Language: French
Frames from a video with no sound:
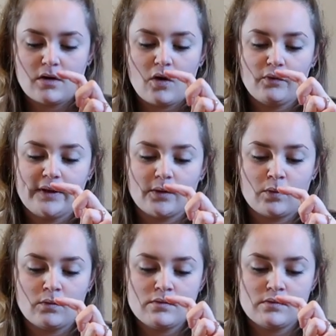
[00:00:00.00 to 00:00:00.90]

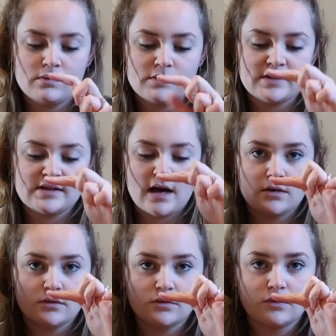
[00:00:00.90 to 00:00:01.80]
environ ça
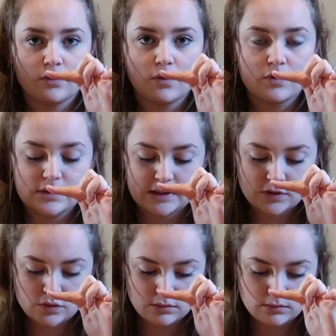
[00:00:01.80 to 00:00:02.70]
de
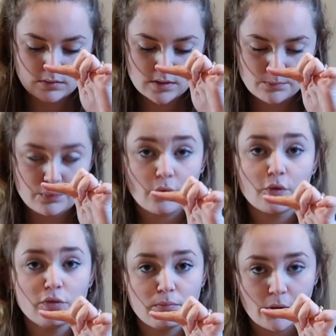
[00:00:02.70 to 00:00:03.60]
tissu pour
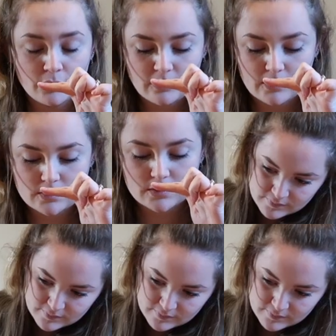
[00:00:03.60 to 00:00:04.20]
une bande.